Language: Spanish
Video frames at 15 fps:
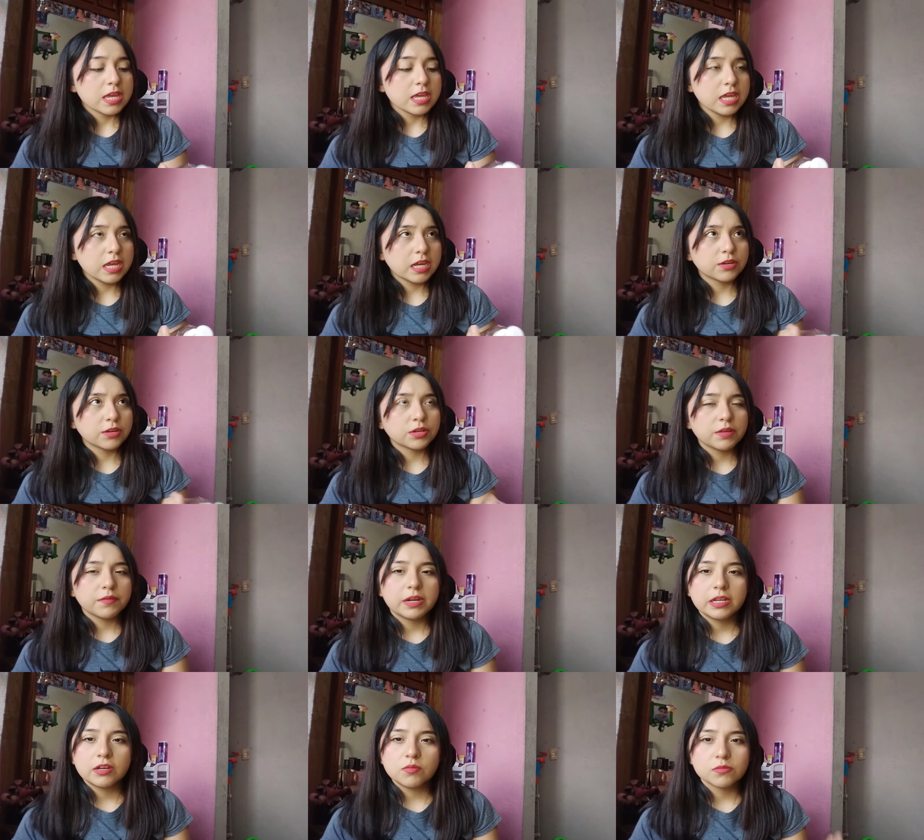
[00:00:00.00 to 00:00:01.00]
y creo que
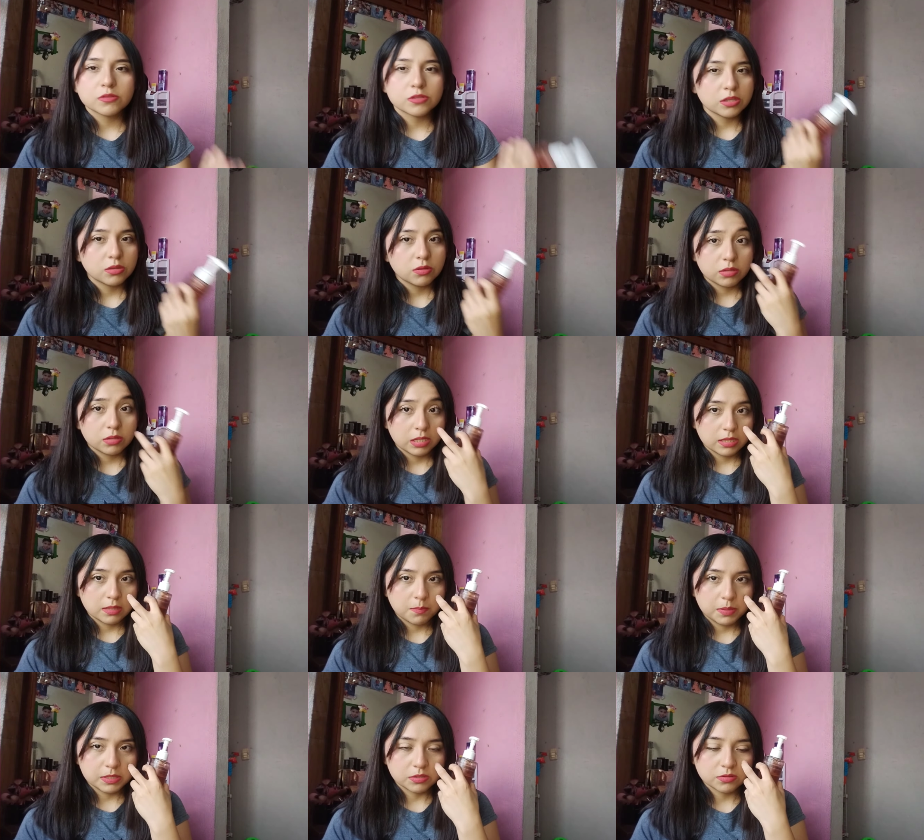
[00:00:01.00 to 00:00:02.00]
valen como
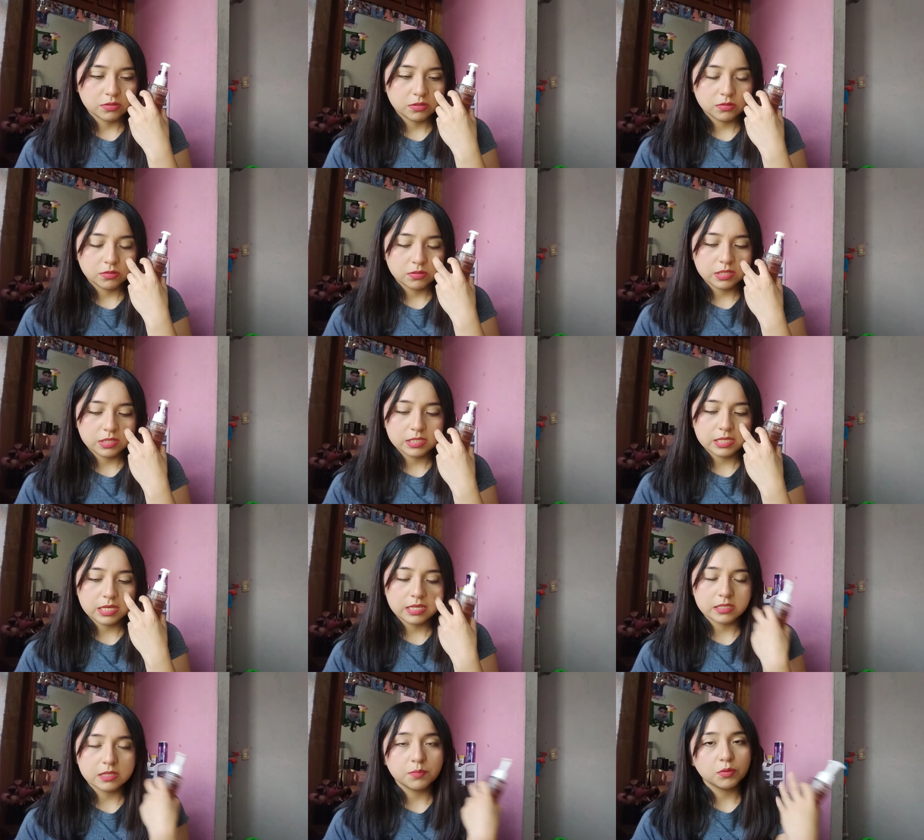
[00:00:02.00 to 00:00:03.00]
130 pesos, entonces
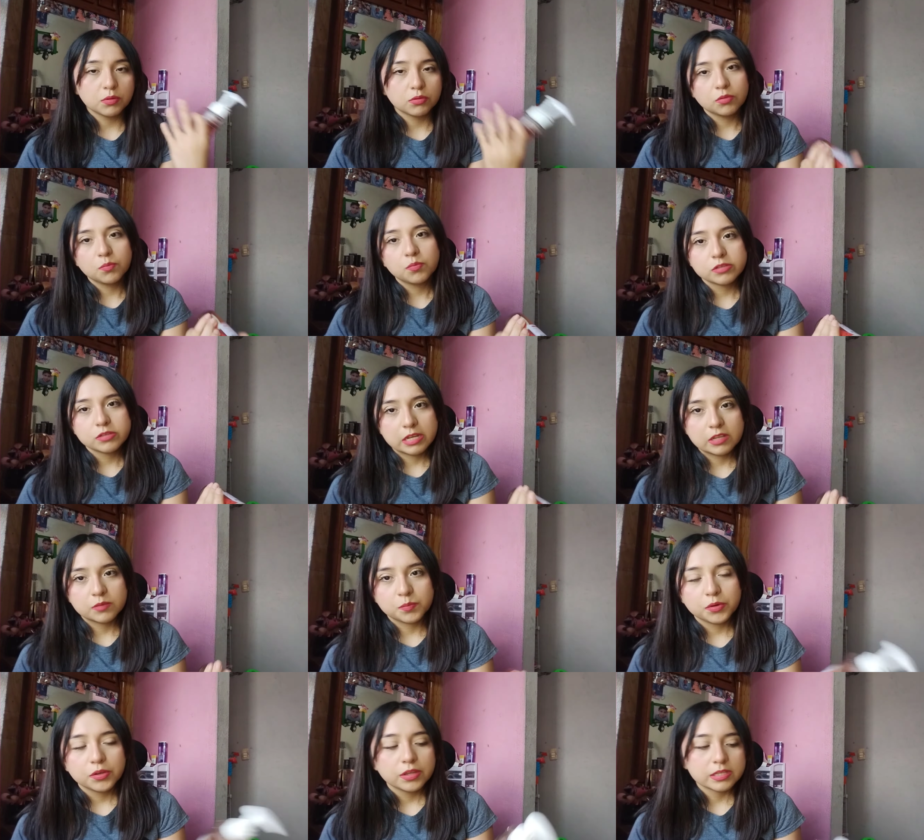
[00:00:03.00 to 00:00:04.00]
este producto pues ya les
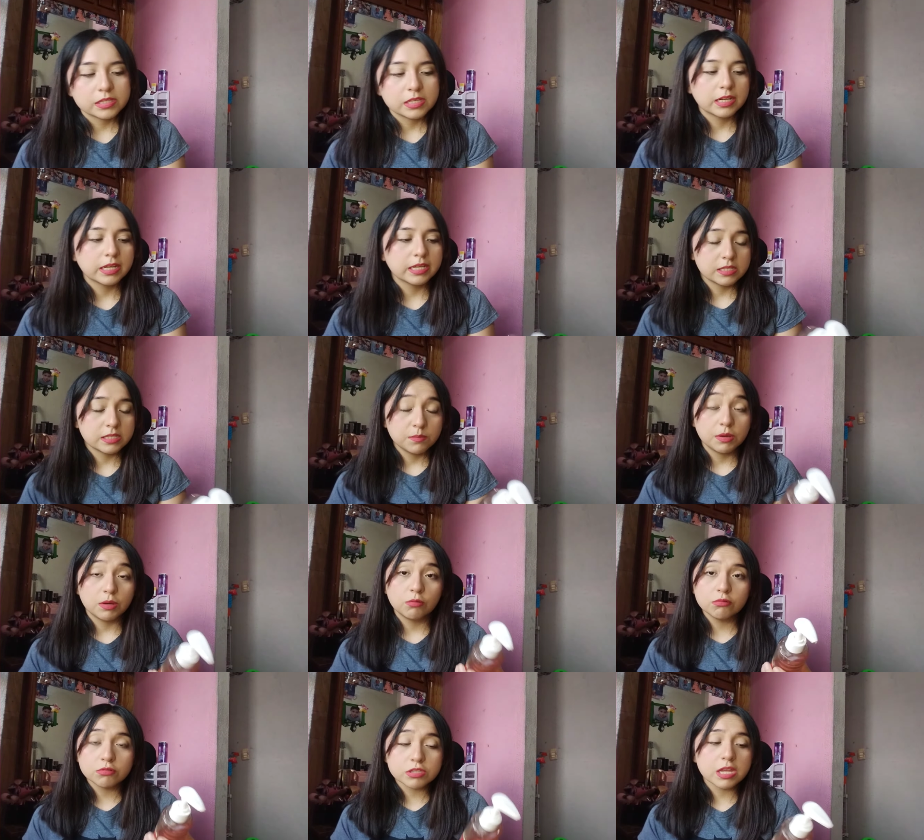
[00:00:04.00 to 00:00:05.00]
puedo decir que si me
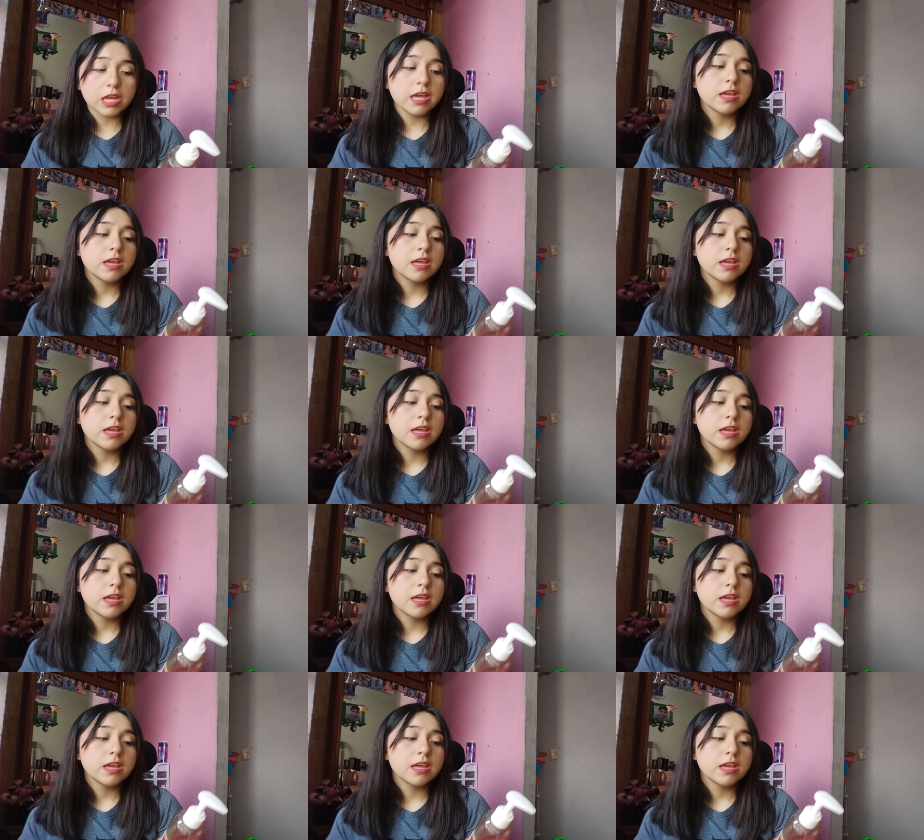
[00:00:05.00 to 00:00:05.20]
gusta,